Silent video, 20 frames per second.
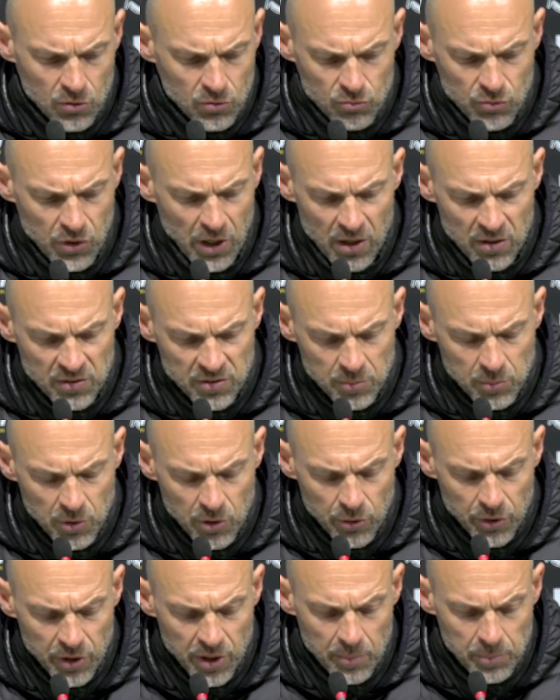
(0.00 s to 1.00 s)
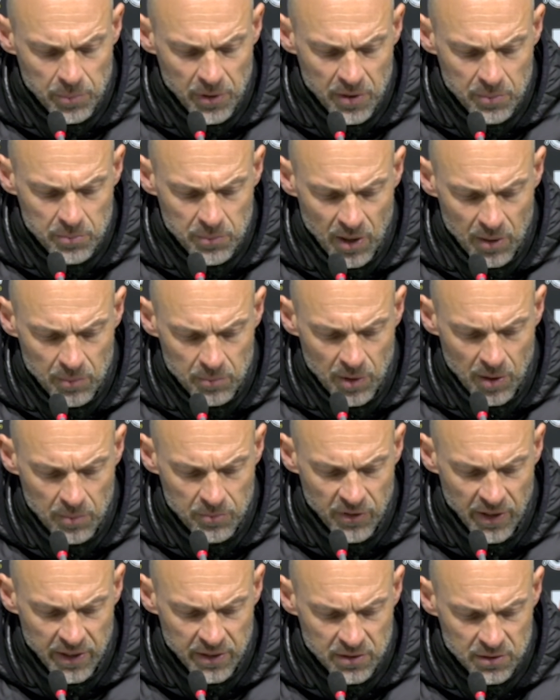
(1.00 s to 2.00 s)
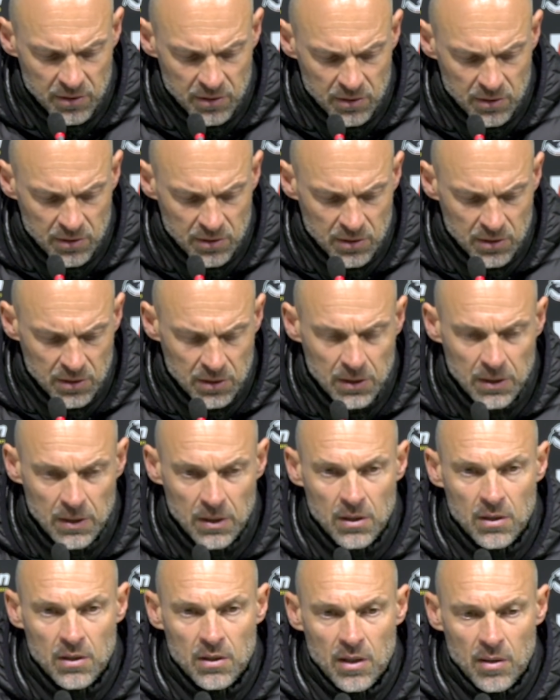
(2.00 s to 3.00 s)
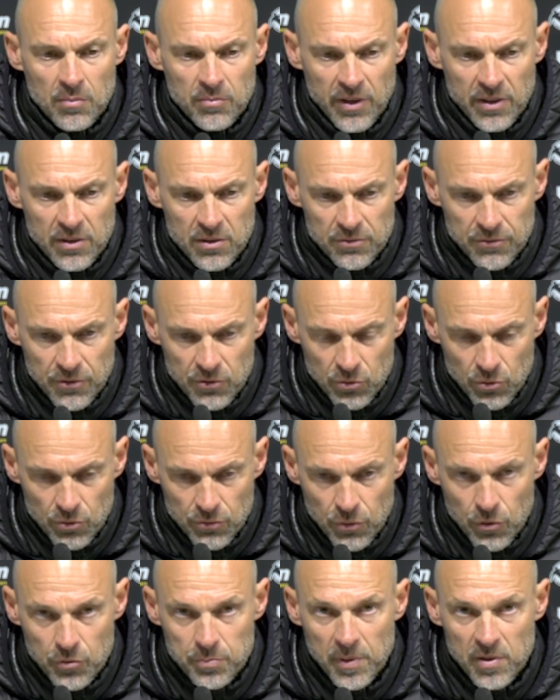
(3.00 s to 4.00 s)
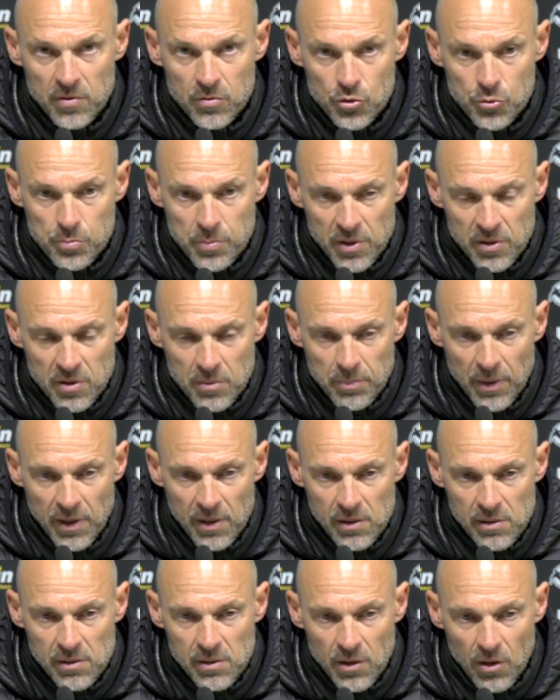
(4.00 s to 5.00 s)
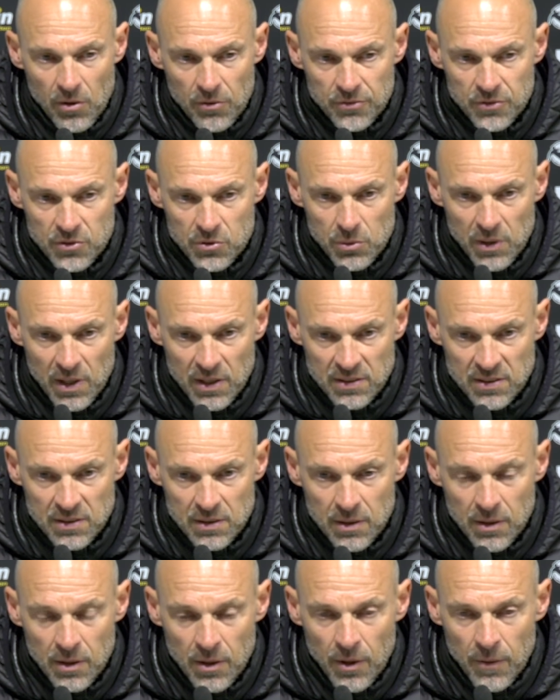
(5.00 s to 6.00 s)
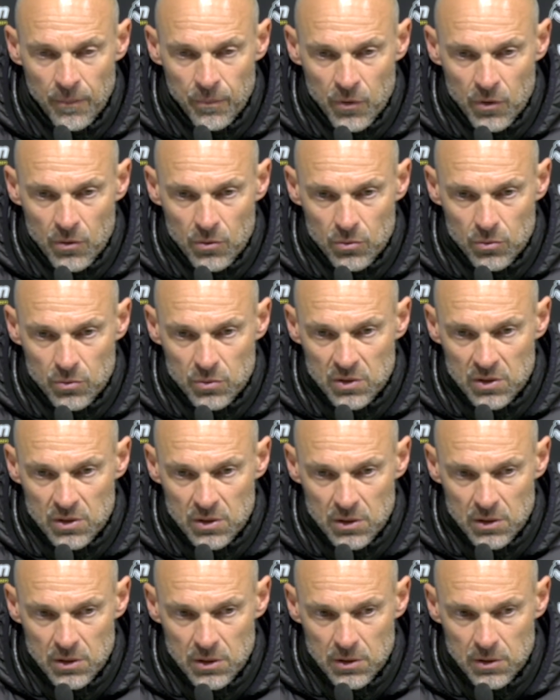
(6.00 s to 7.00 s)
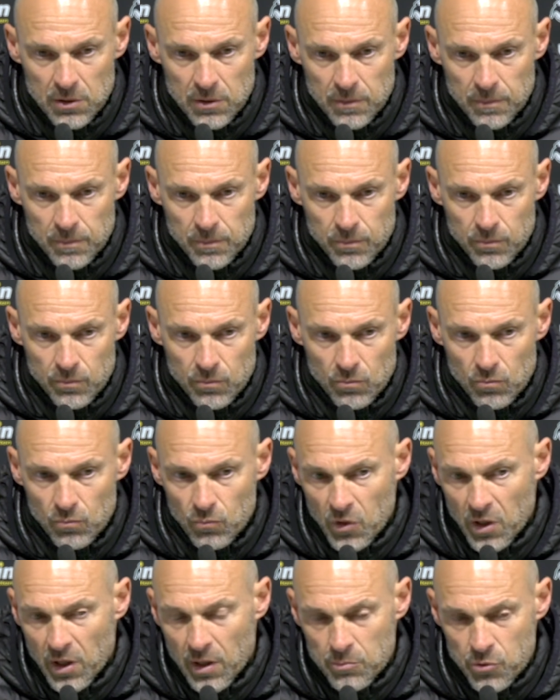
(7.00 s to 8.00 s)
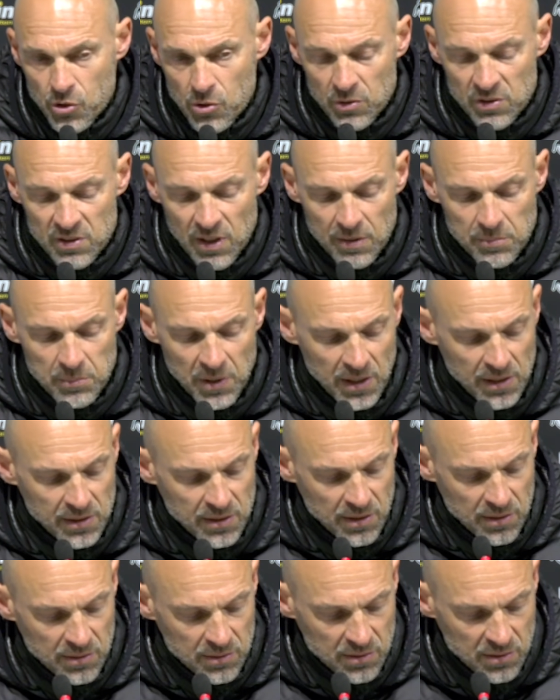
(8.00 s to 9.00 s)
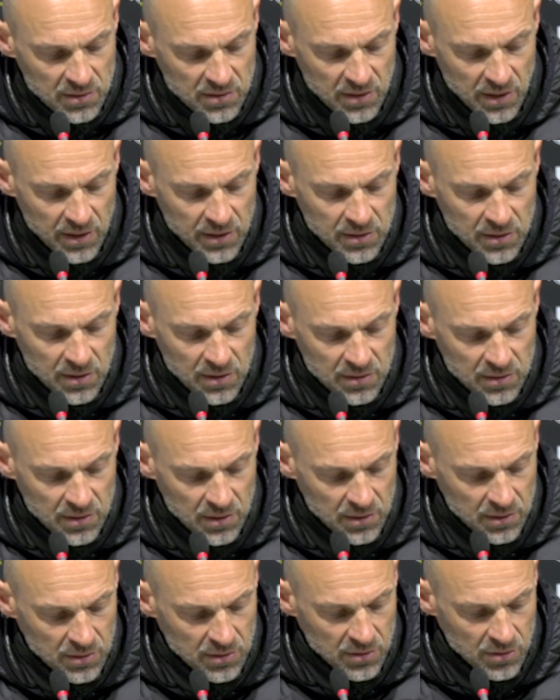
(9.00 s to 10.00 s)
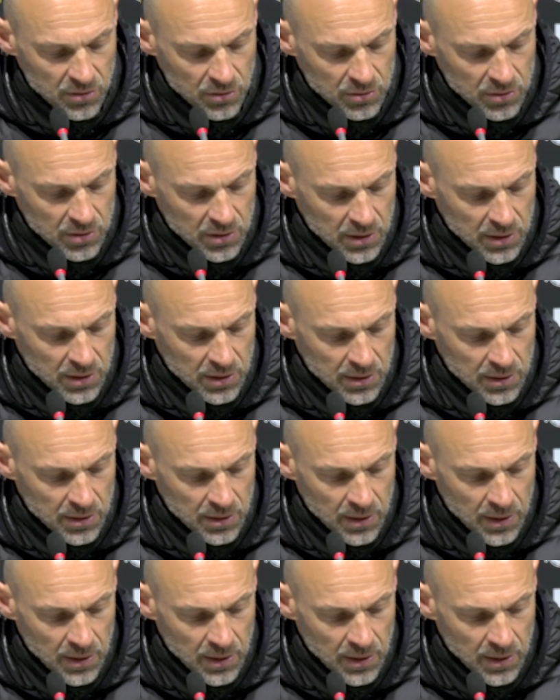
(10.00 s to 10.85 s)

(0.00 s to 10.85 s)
ja, sind wir ruhig geblieben, haben, haben, weiter, haben weiter versucht, Fußball zu spielen, den Ball laufen zu lassen. Und ähm, ja, am Schluss hat man halt dann gesehen, dass dann so ein, äh,